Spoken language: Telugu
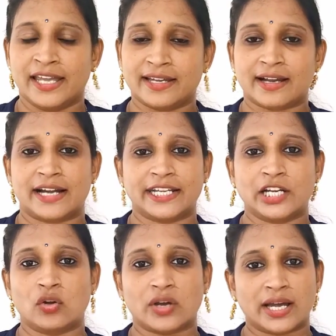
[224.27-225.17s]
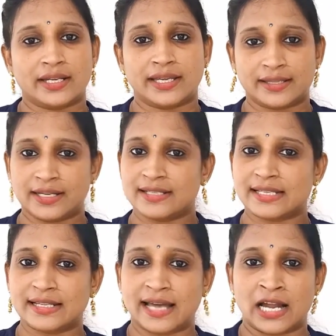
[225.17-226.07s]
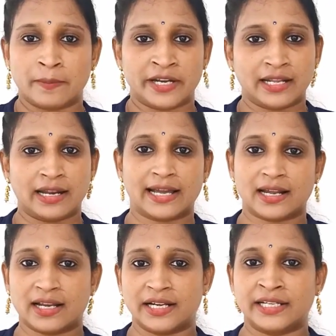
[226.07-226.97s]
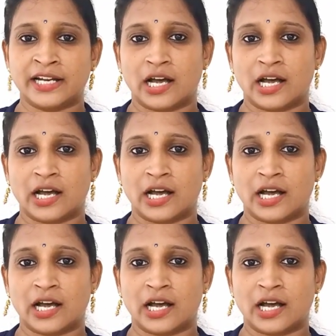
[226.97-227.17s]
ఇంకా కటింగ్లో కానీ ఏదైనా సరే దాన్ని బట్టే లెక్కలు కట్టి